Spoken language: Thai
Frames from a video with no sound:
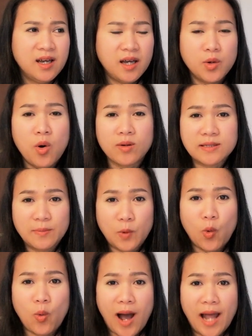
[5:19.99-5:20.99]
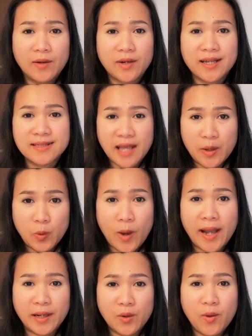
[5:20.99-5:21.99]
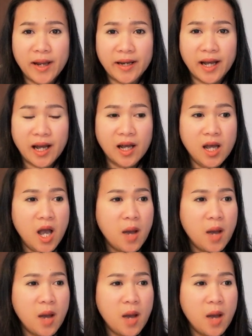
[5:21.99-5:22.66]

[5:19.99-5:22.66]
อายุหกสิบกว่าแล้วนะ ใส่แว่นด้วยนะคะ